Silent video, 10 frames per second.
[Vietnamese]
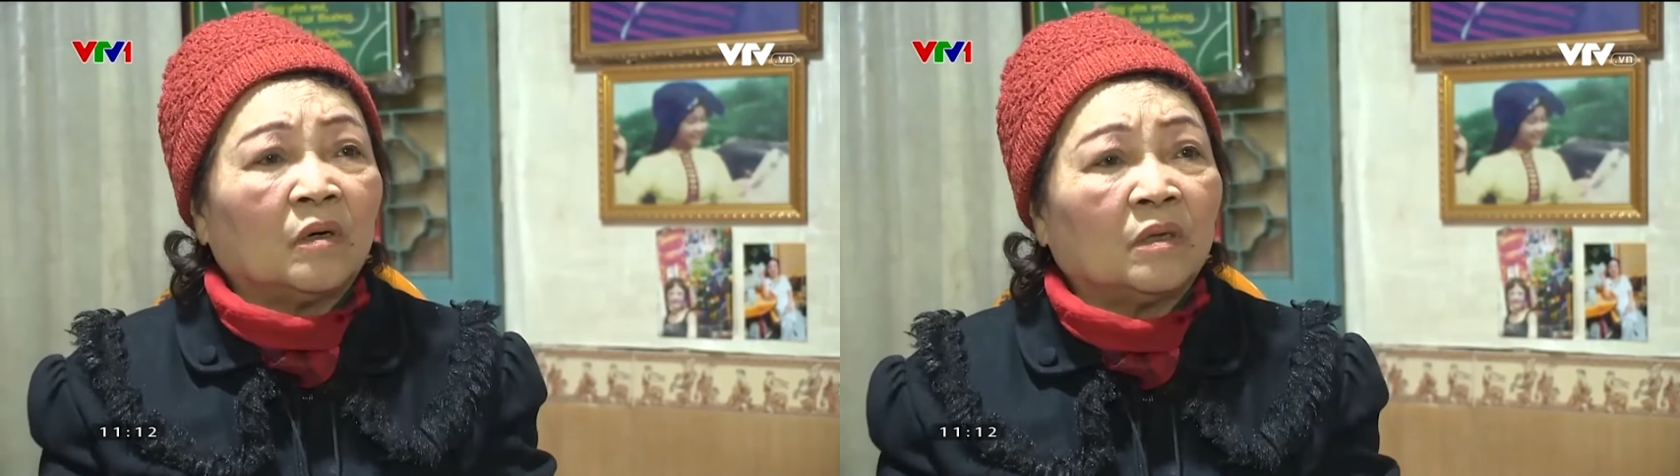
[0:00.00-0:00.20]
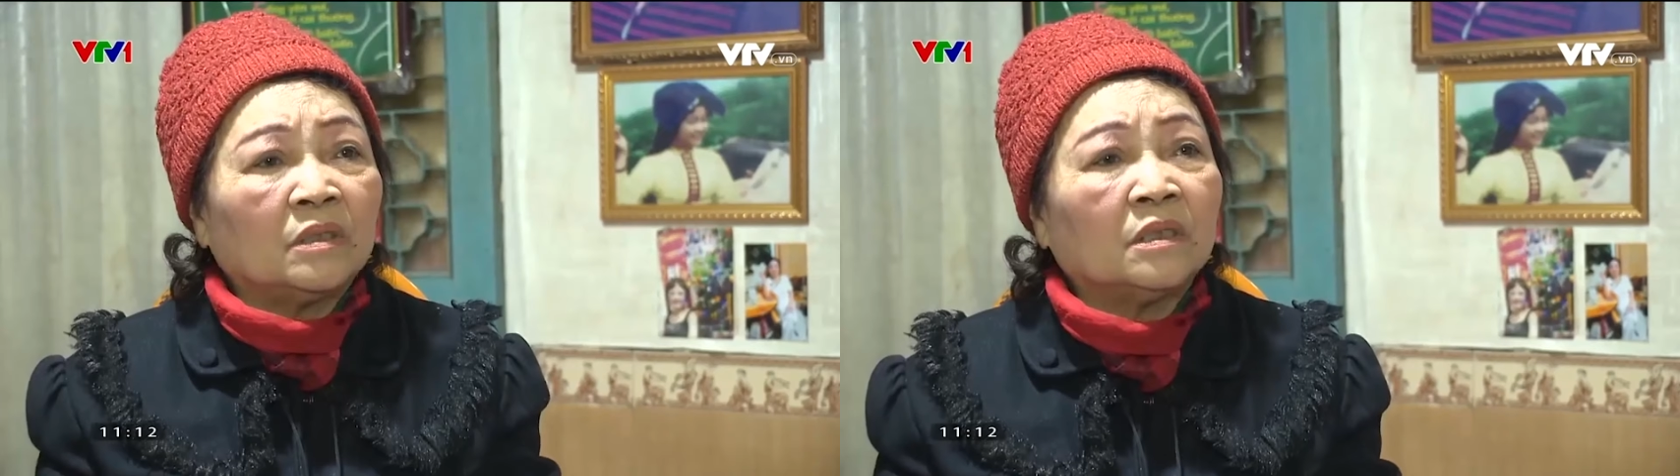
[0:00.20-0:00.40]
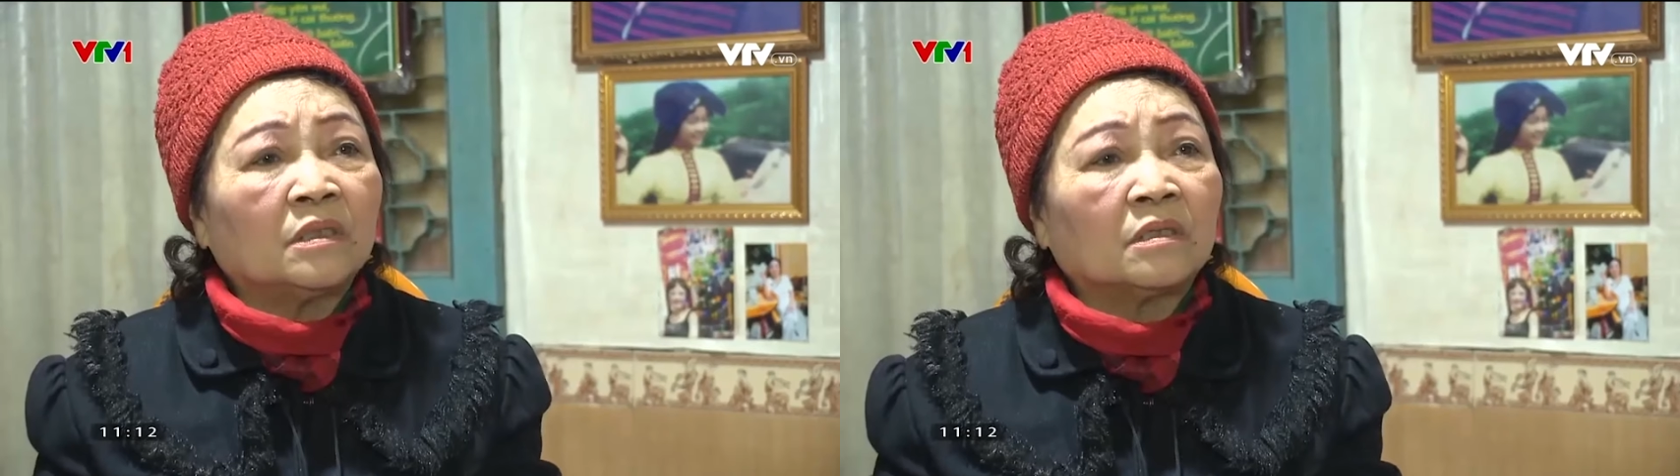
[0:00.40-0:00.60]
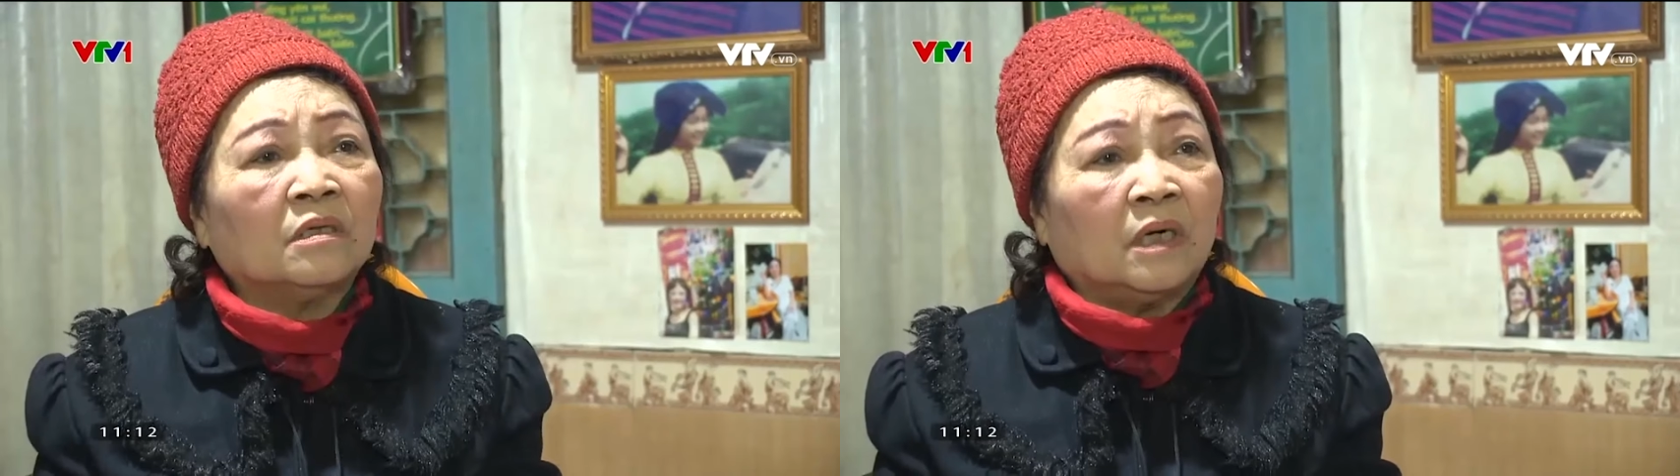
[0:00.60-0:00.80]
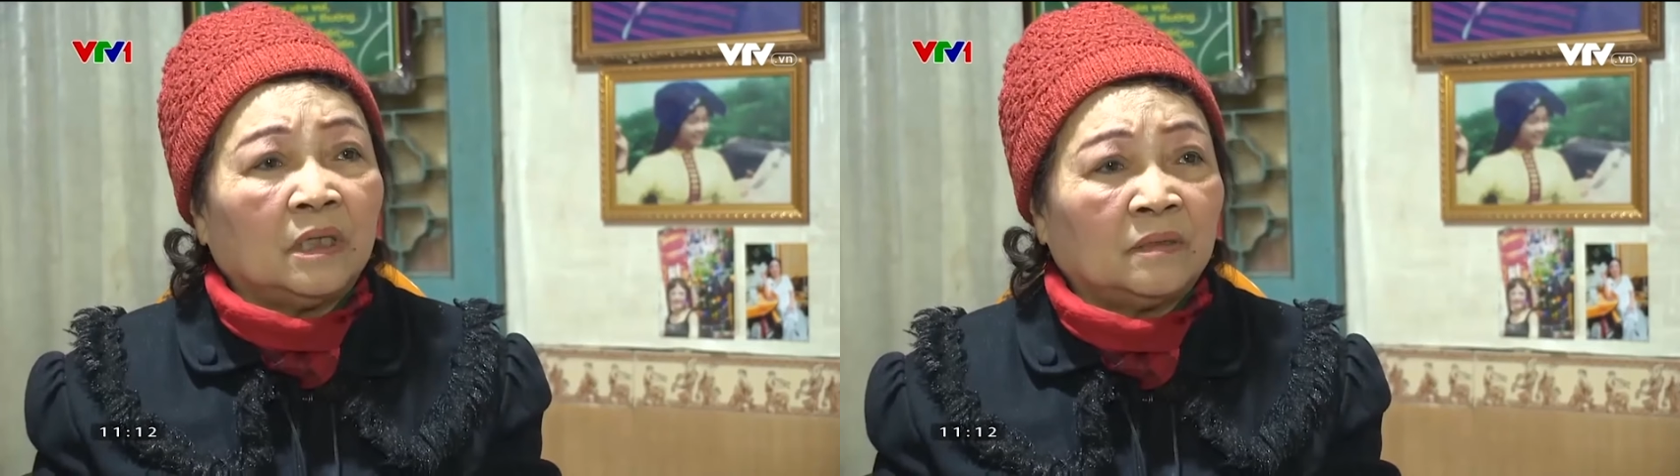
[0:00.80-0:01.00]
người nọ
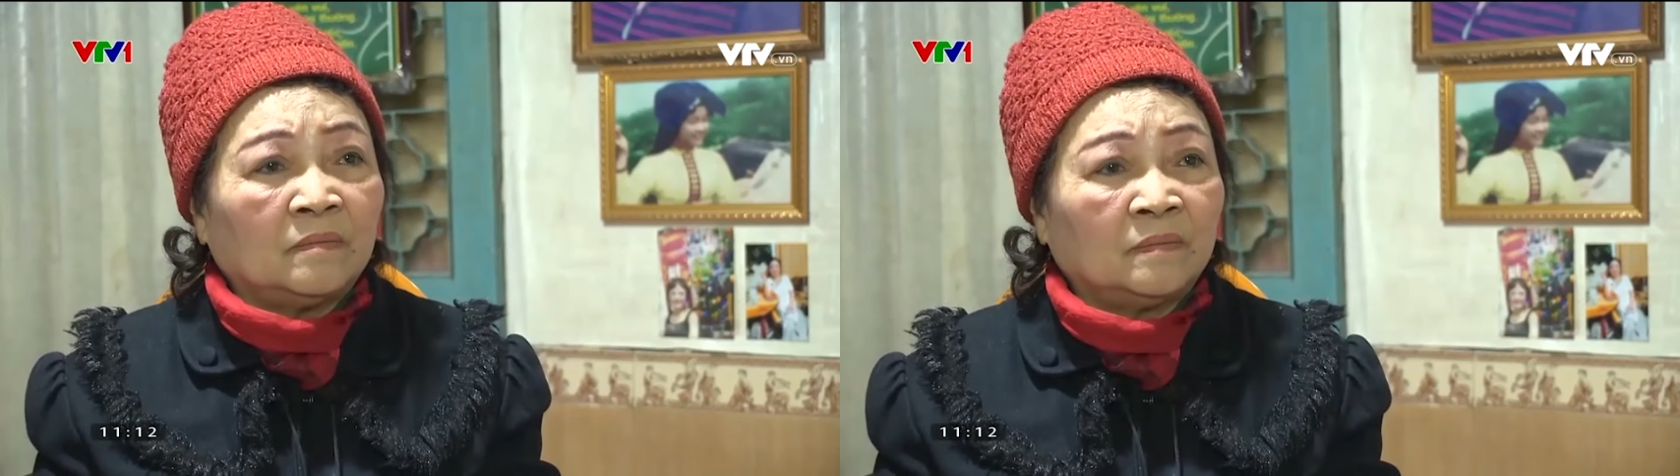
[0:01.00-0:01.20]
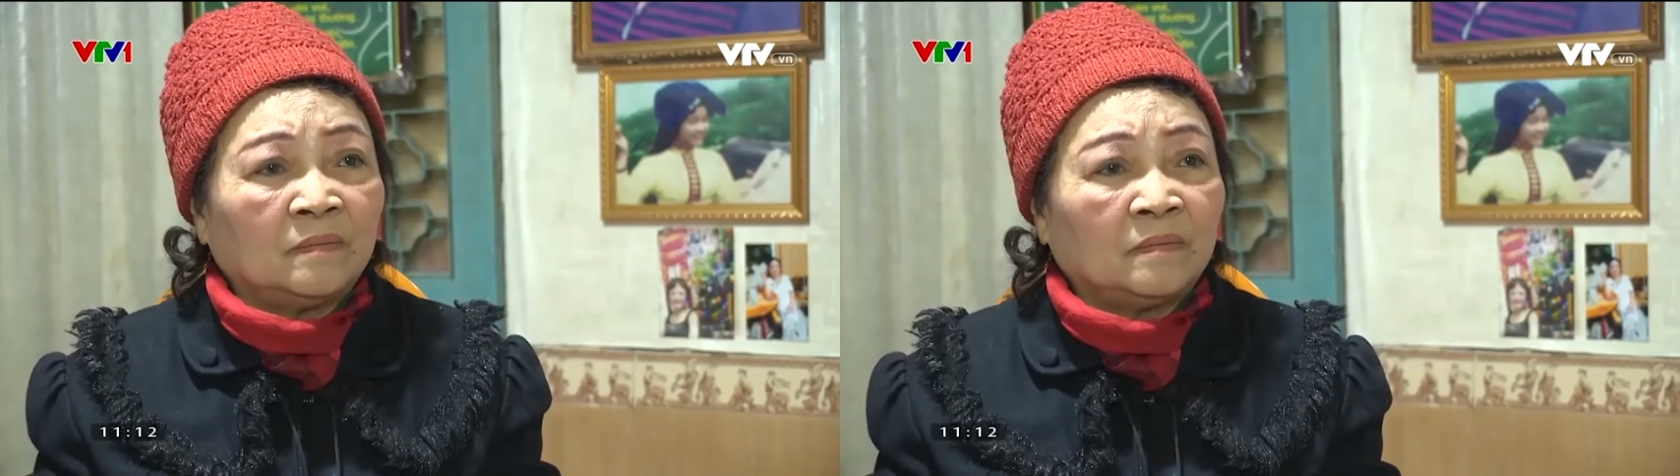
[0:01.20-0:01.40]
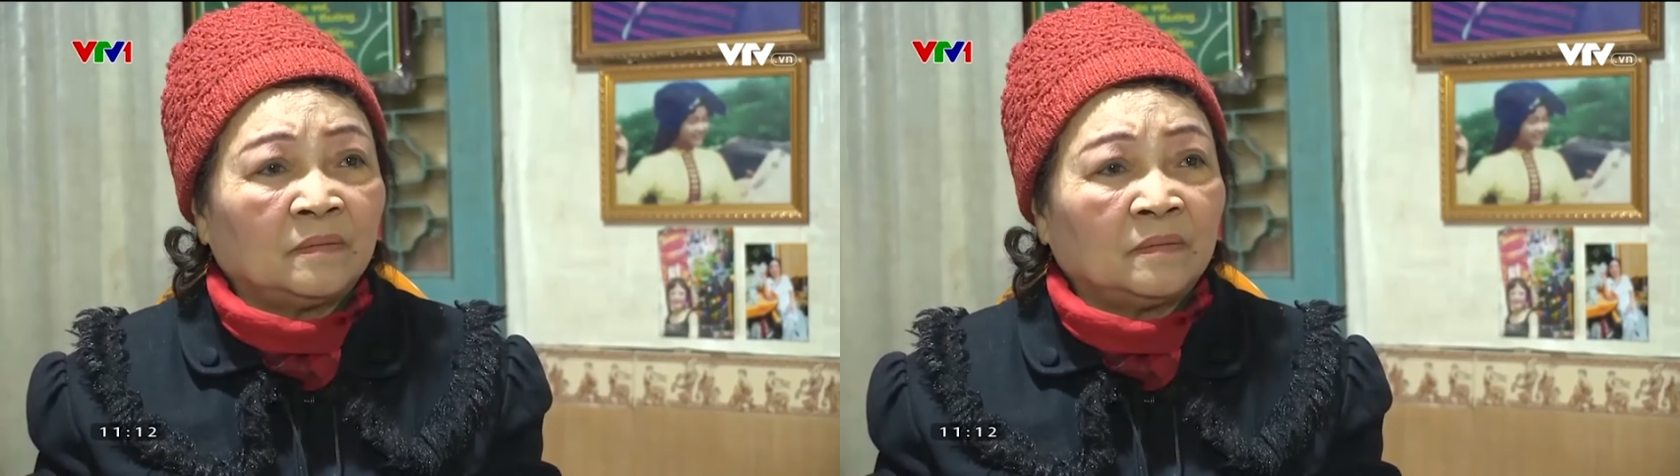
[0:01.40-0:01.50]
người cười